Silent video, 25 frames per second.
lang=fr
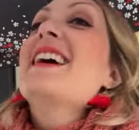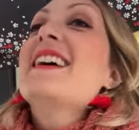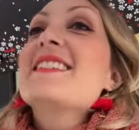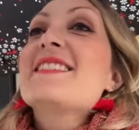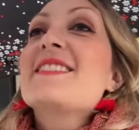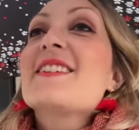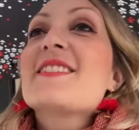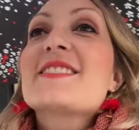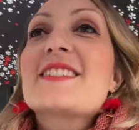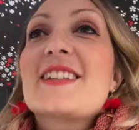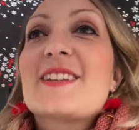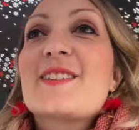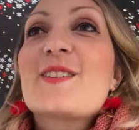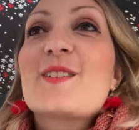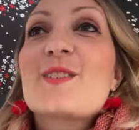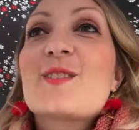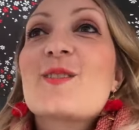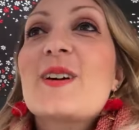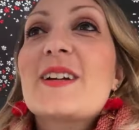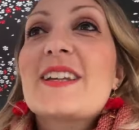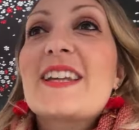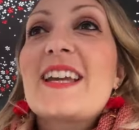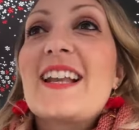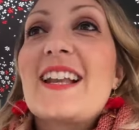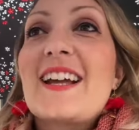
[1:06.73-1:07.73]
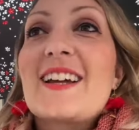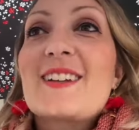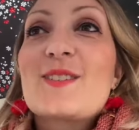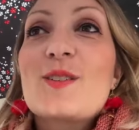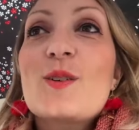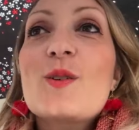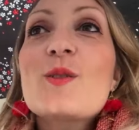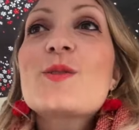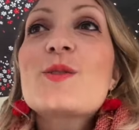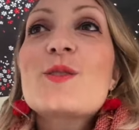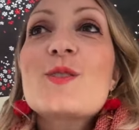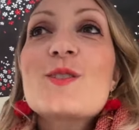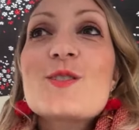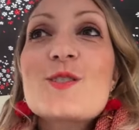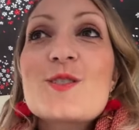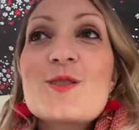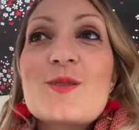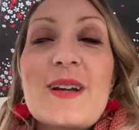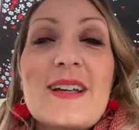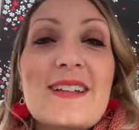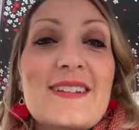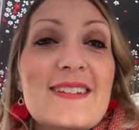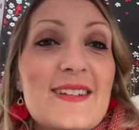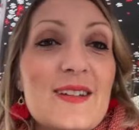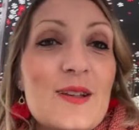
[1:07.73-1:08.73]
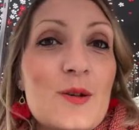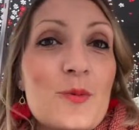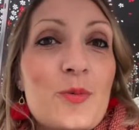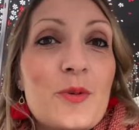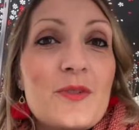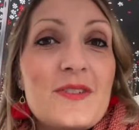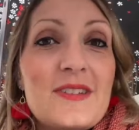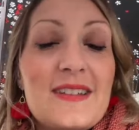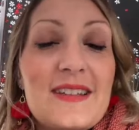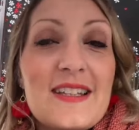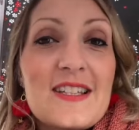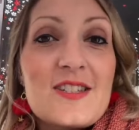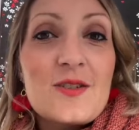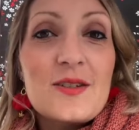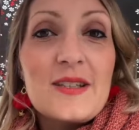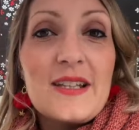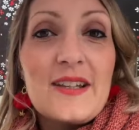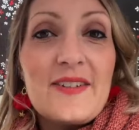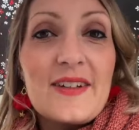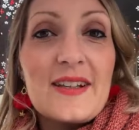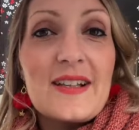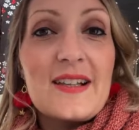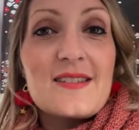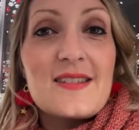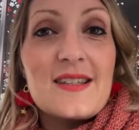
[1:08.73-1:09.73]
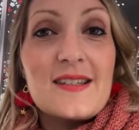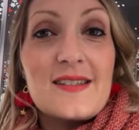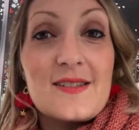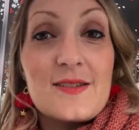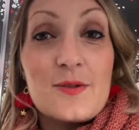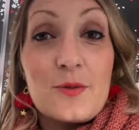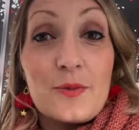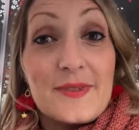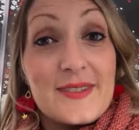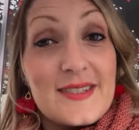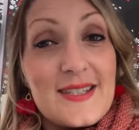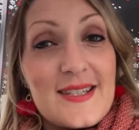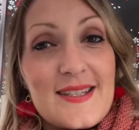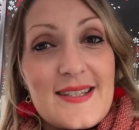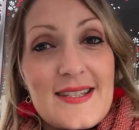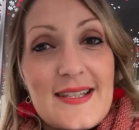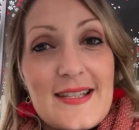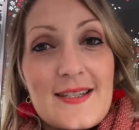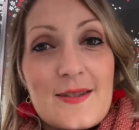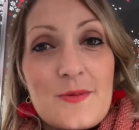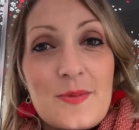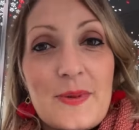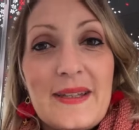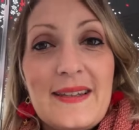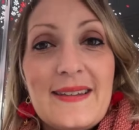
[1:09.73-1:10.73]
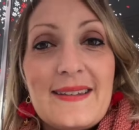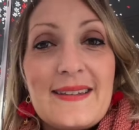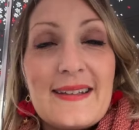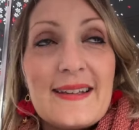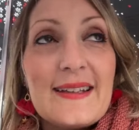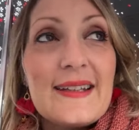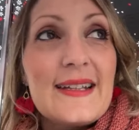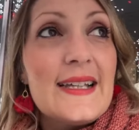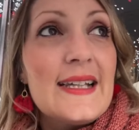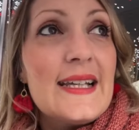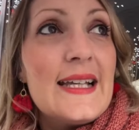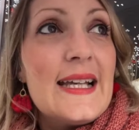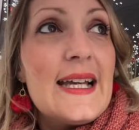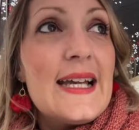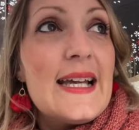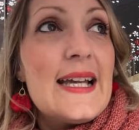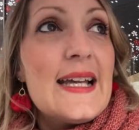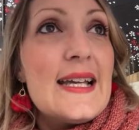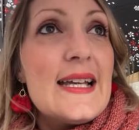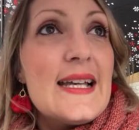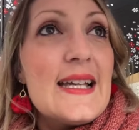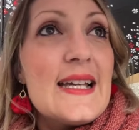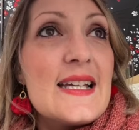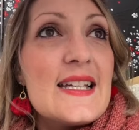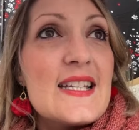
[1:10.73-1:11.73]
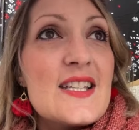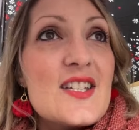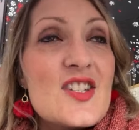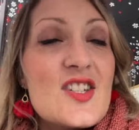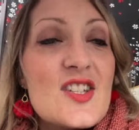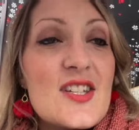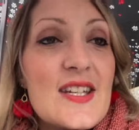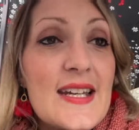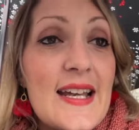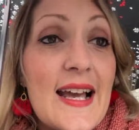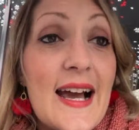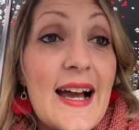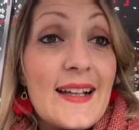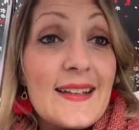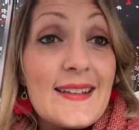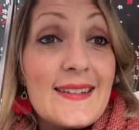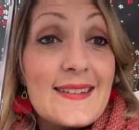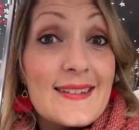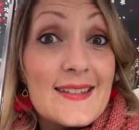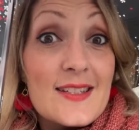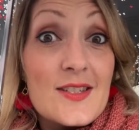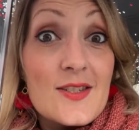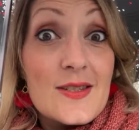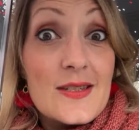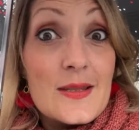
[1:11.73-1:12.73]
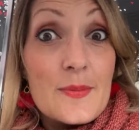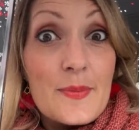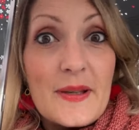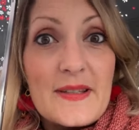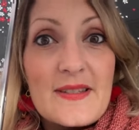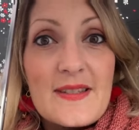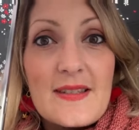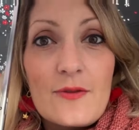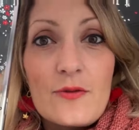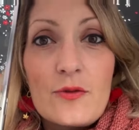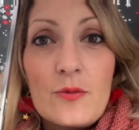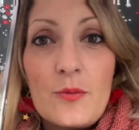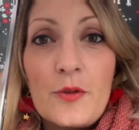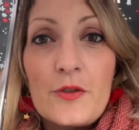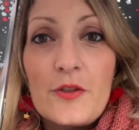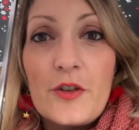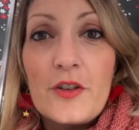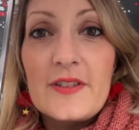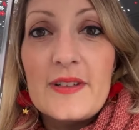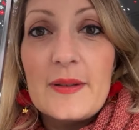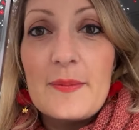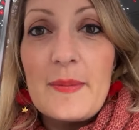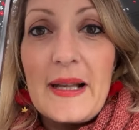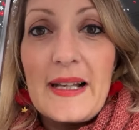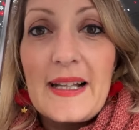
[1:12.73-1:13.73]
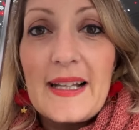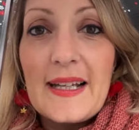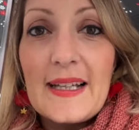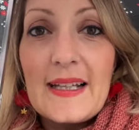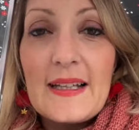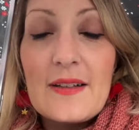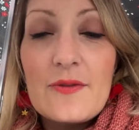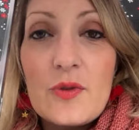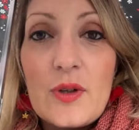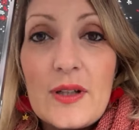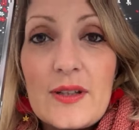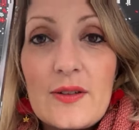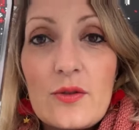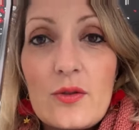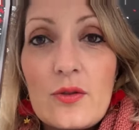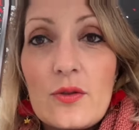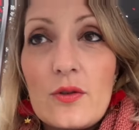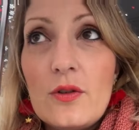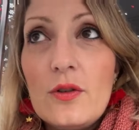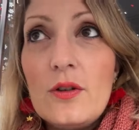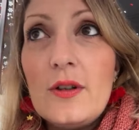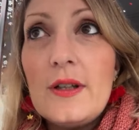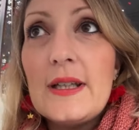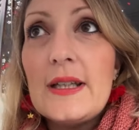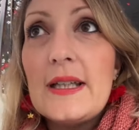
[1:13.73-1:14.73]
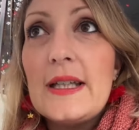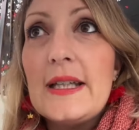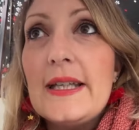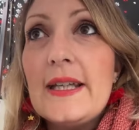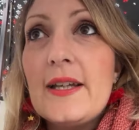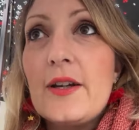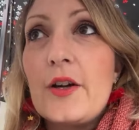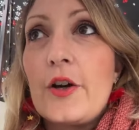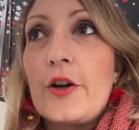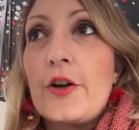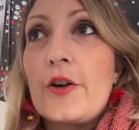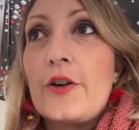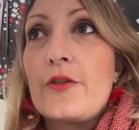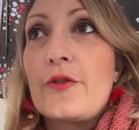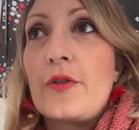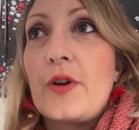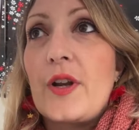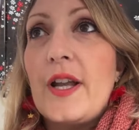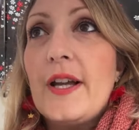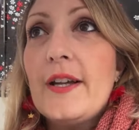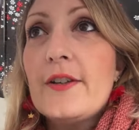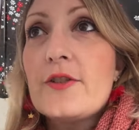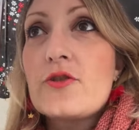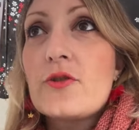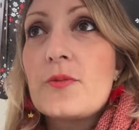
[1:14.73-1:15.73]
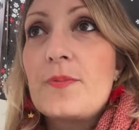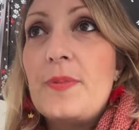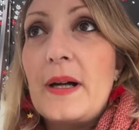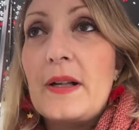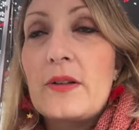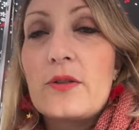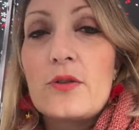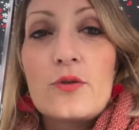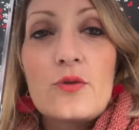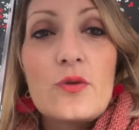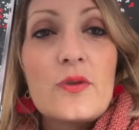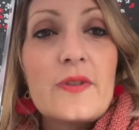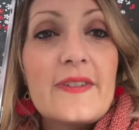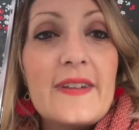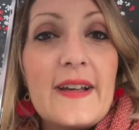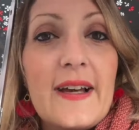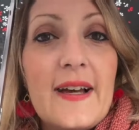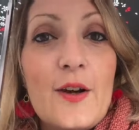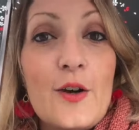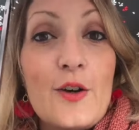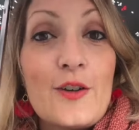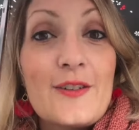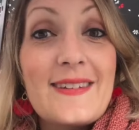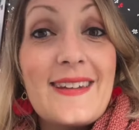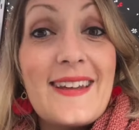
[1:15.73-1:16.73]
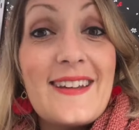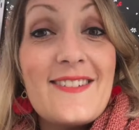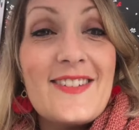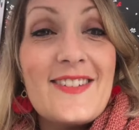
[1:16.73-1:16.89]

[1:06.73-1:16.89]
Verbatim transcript: dans un endroit qui a l'air trop trop chouette, petit déjeuner avec les expos 10-18. J'ai hâte, je ne sais pas si vous m'entendez malgré les voitures, et voilà, je vous parle de tout ça très